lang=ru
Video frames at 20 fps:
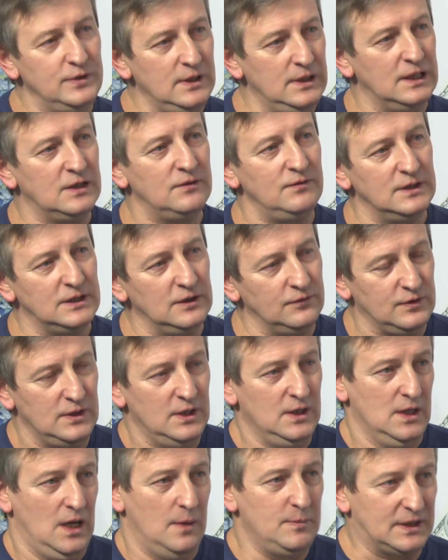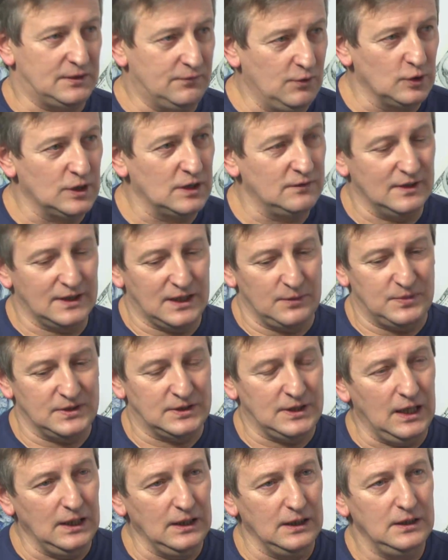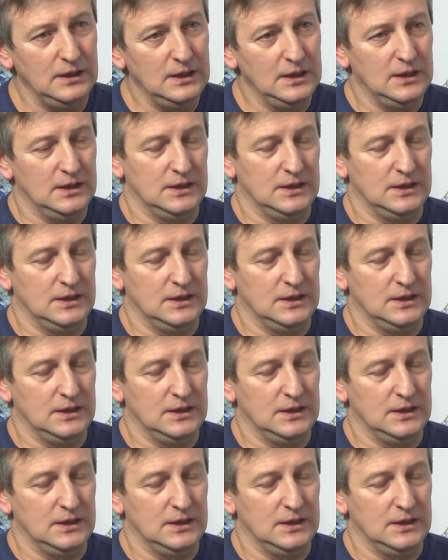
неликвидов, мертвленного капитала,